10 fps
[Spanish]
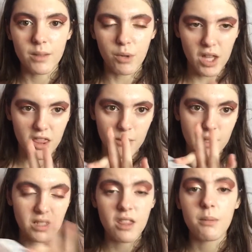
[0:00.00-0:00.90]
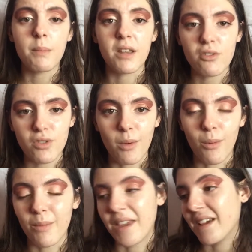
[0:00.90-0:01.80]
Porque encima, es que encima parece una
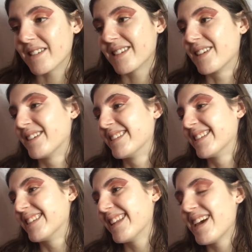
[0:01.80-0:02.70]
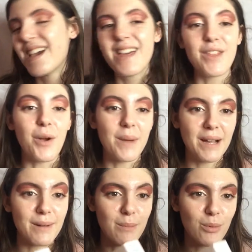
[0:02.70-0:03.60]
bombilla, es que... Digo,
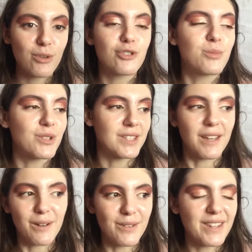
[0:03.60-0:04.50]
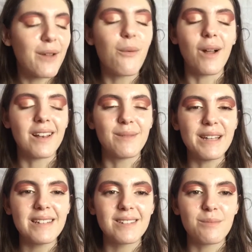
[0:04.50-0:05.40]
venga, va, puedo soportarlo, da igual,
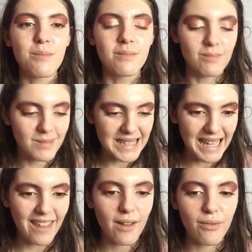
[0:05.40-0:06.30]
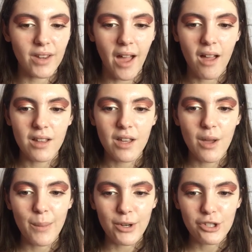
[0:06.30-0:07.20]
¿vale? Mentalidad fría.
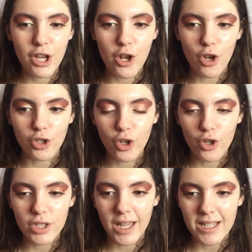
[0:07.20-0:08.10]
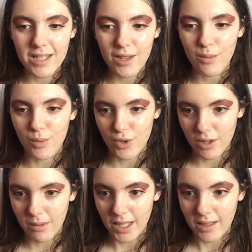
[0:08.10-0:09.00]
Pero es que en los ojos es imposible.